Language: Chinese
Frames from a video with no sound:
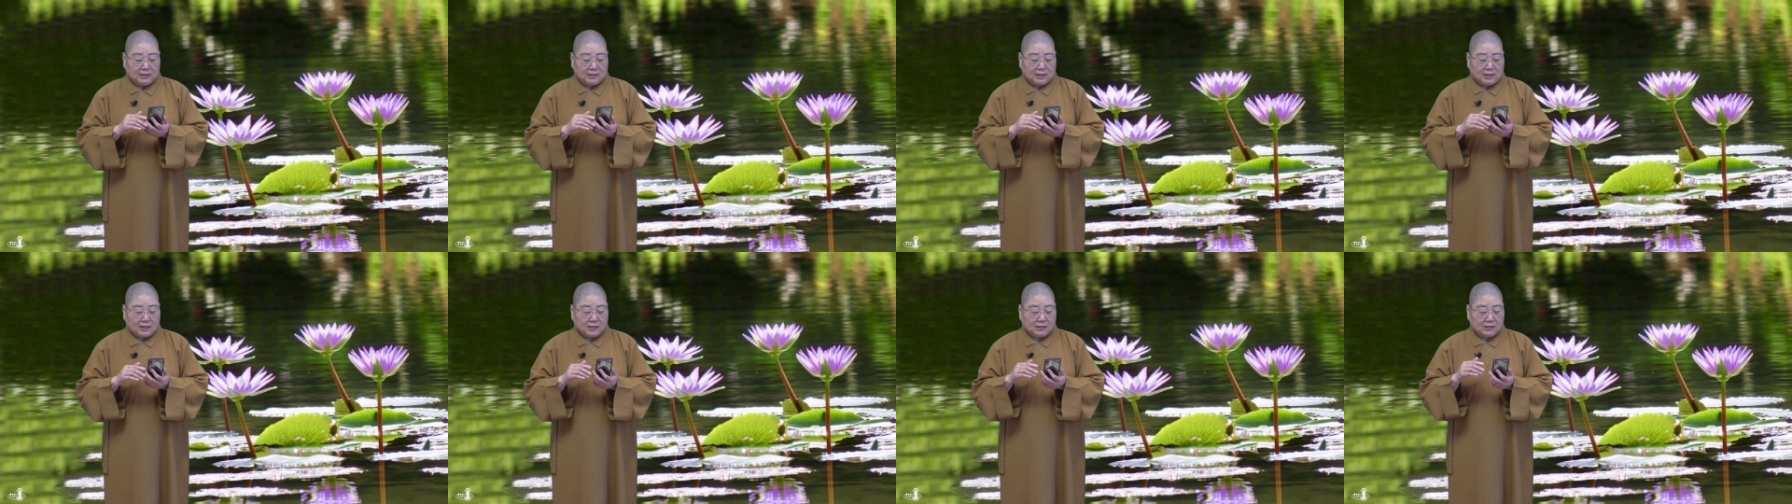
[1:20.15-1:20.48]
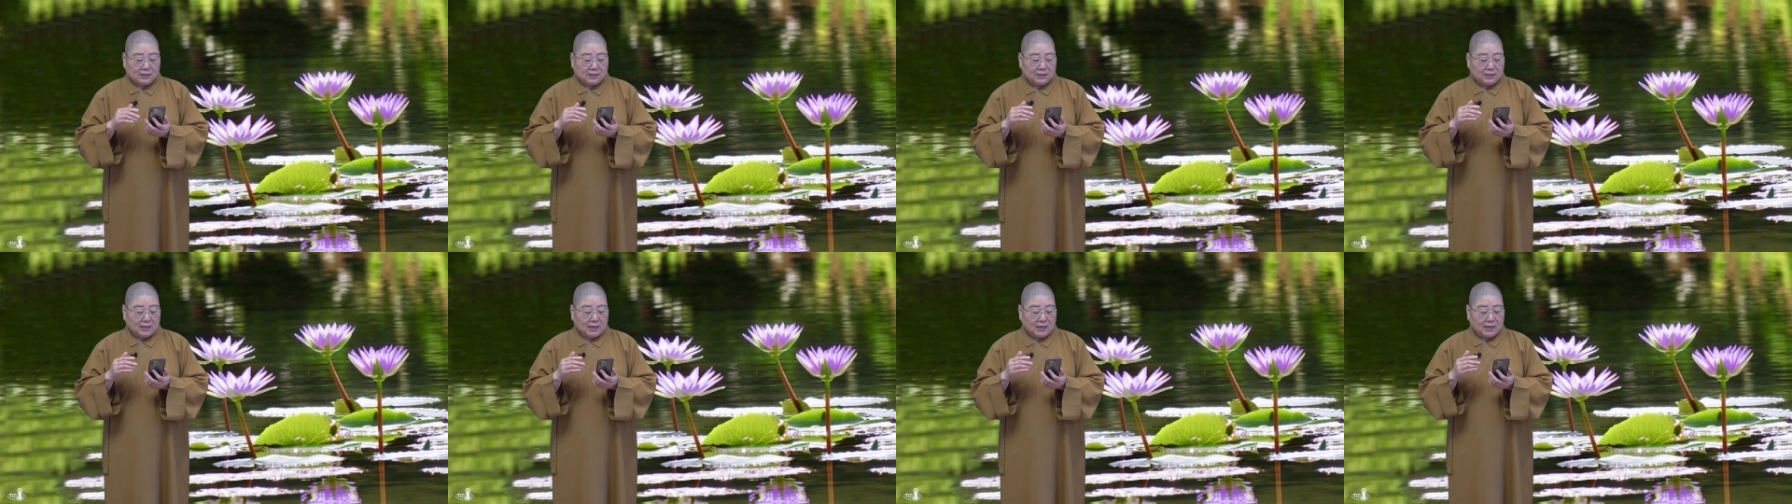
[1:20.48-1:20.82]
当
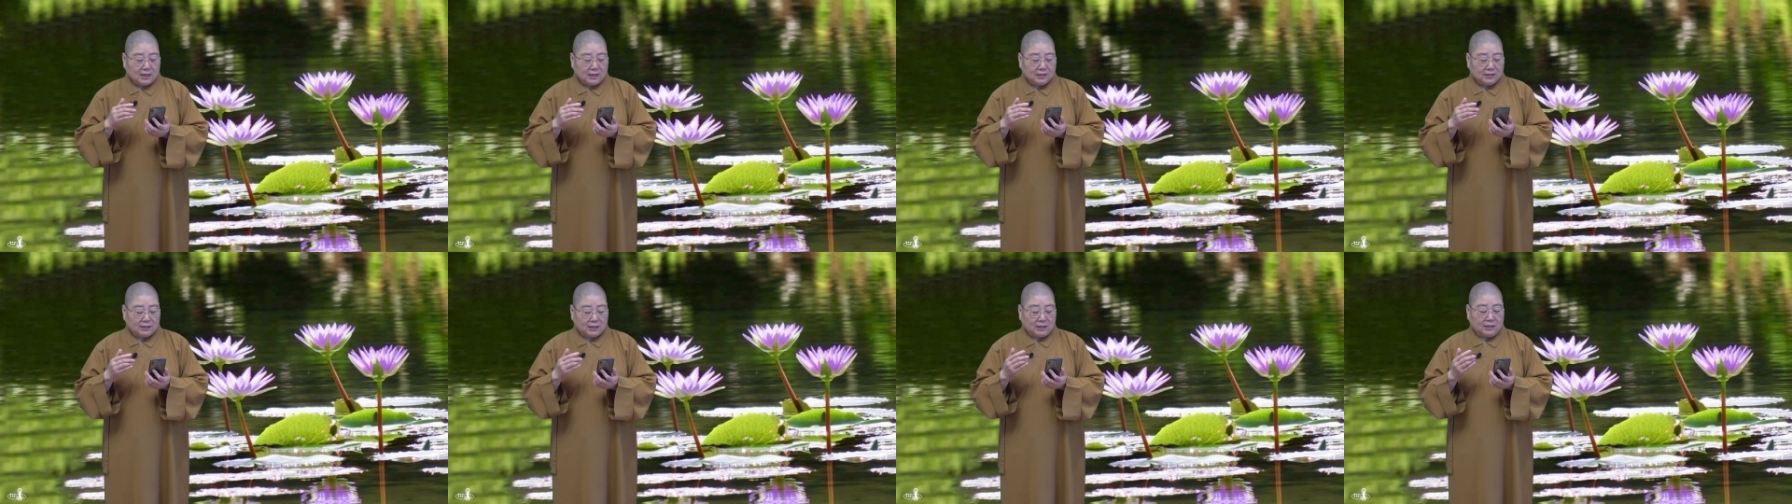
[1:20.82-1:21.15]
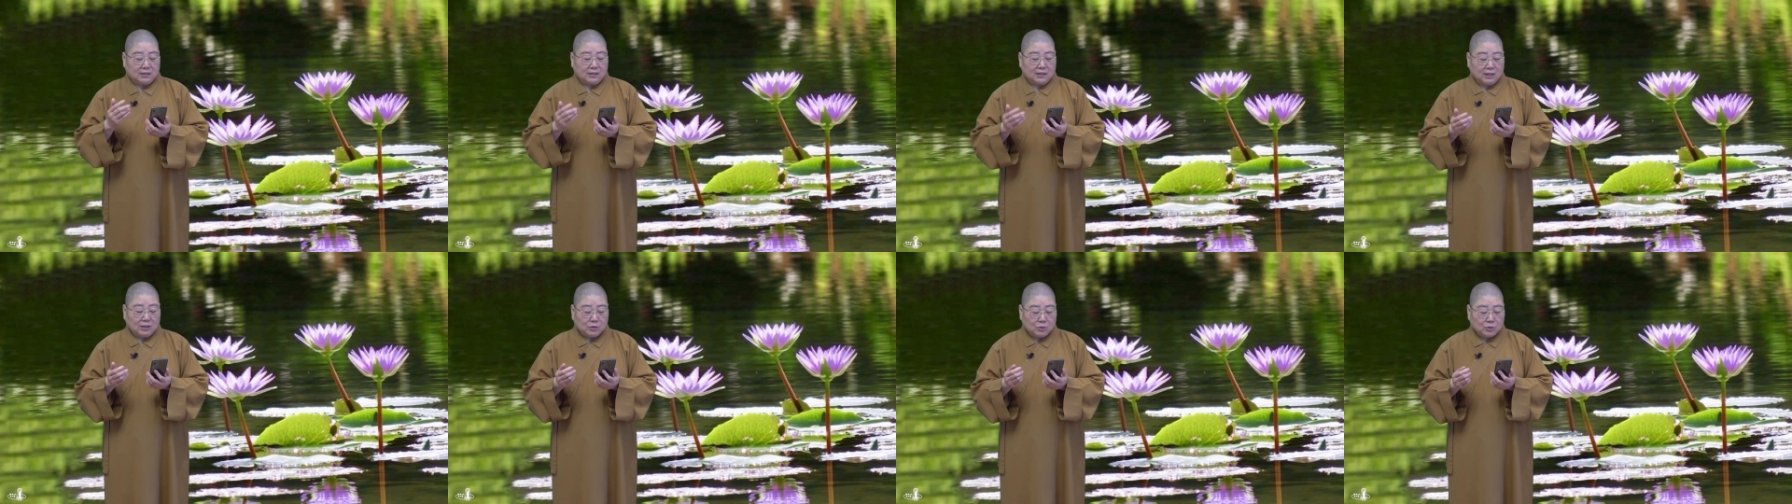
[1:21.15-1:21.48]
时他
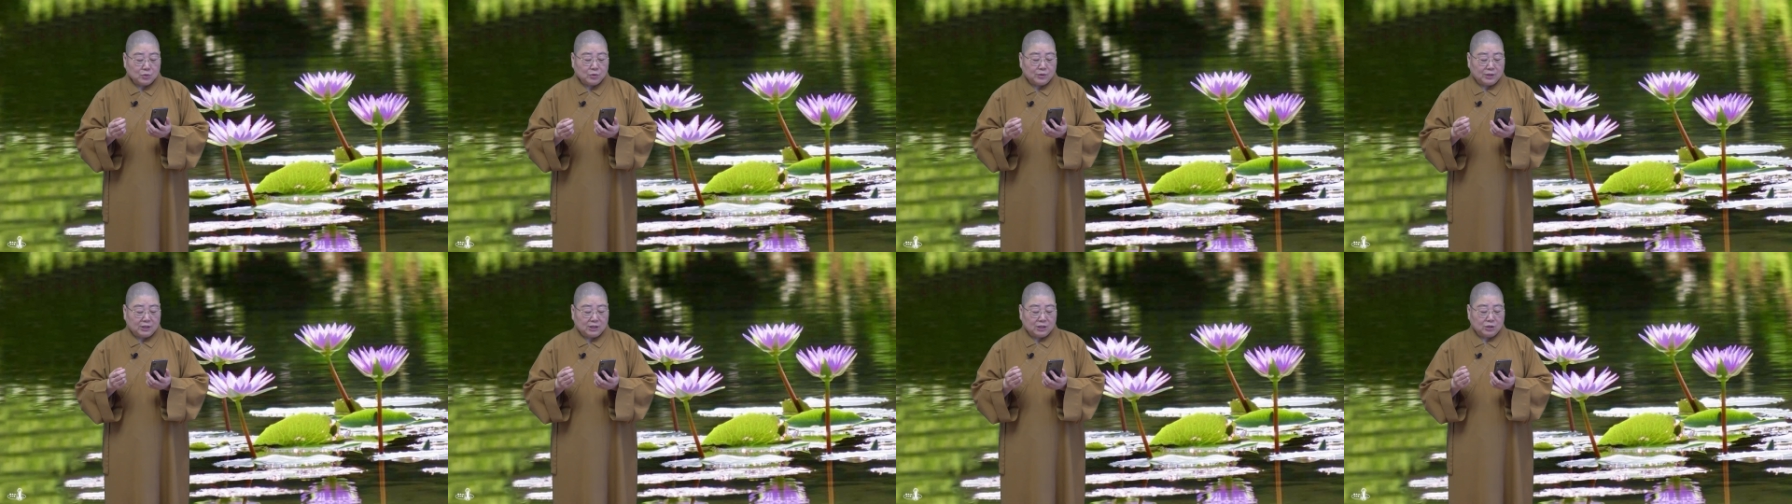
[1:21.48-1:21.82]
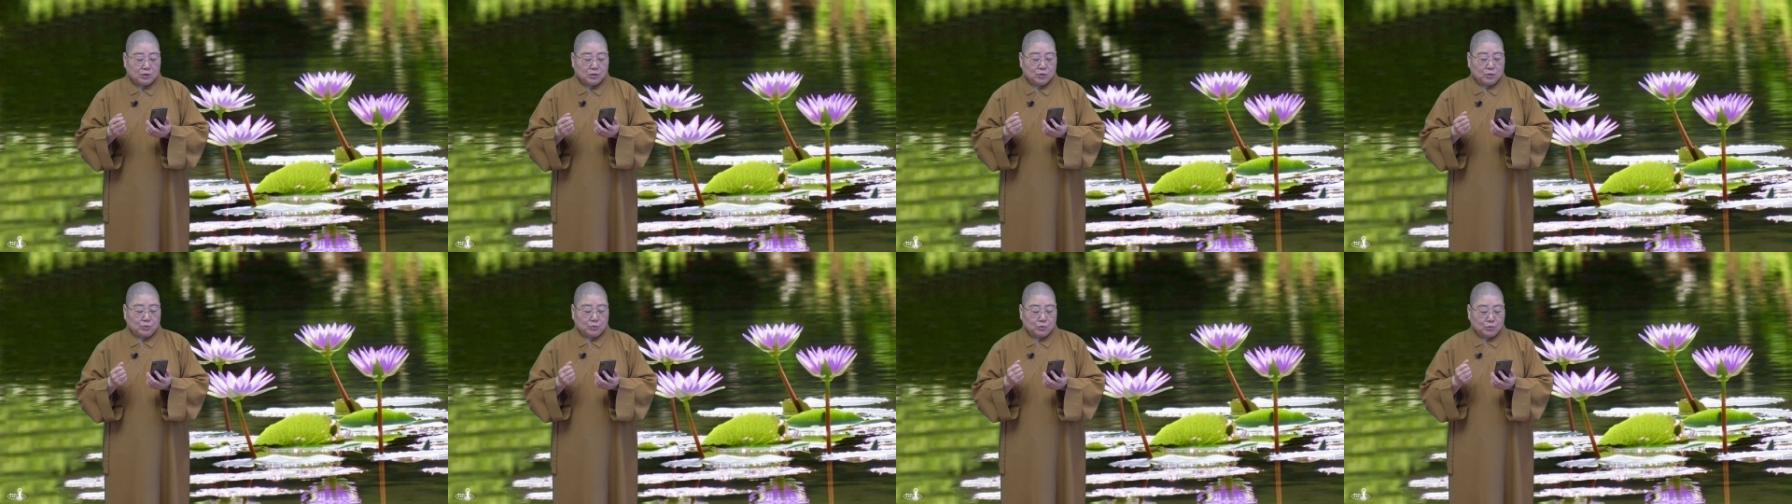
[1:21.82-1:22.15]
等着要做一个
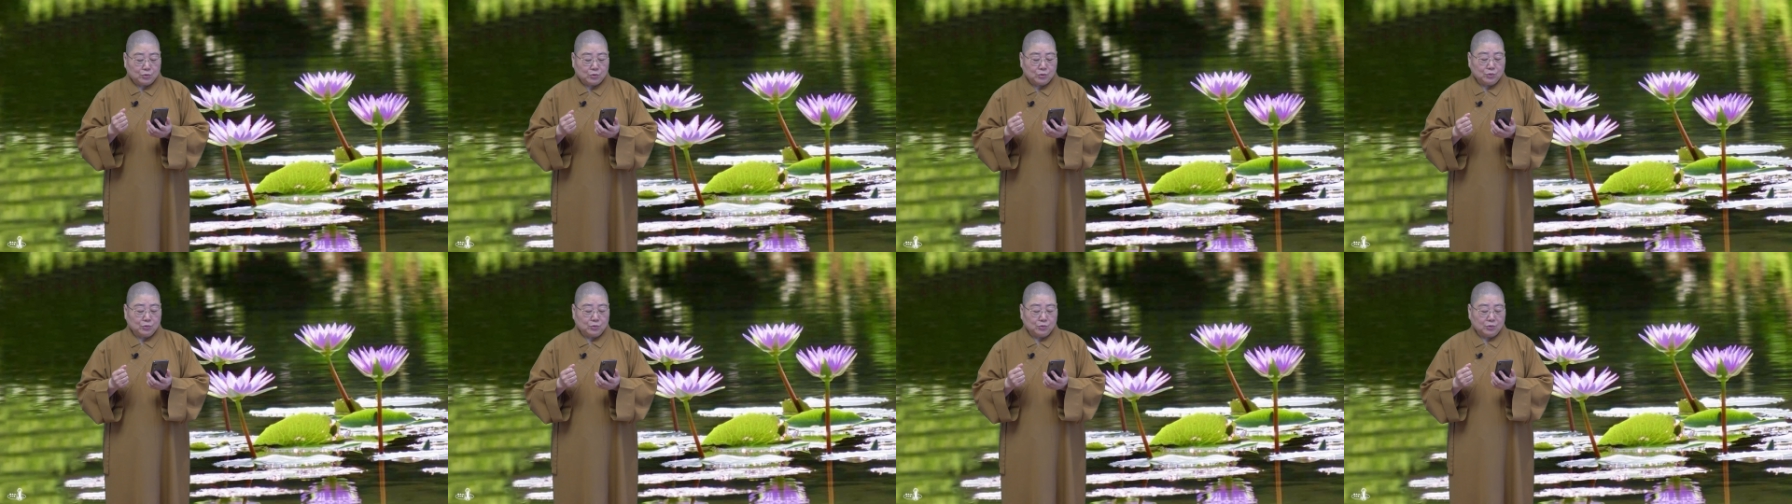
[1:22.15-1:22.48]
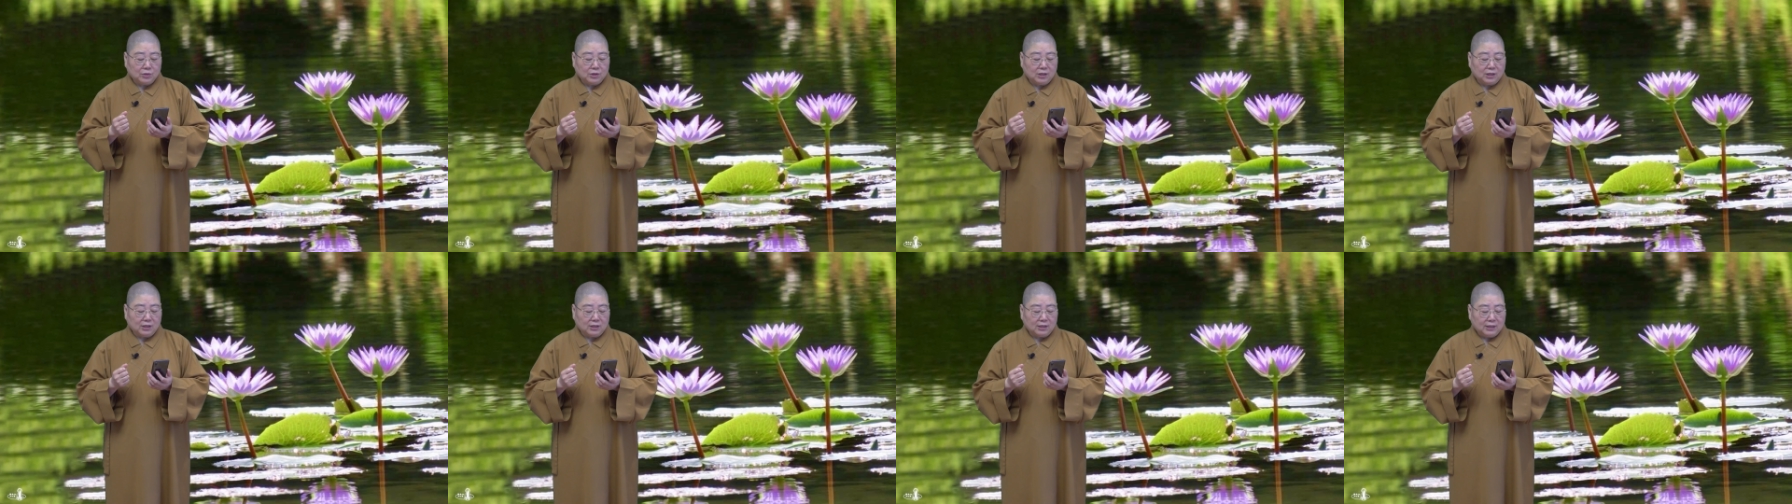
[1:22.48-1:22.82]
手术
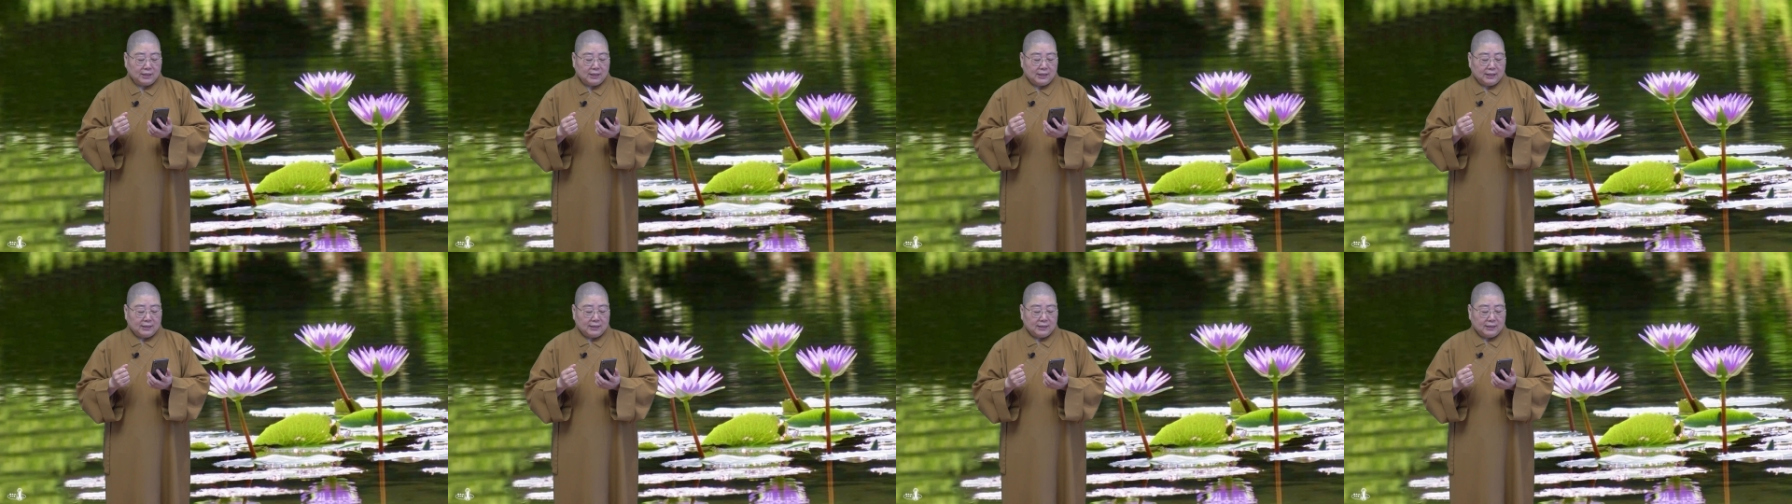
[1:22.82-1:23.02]
啊，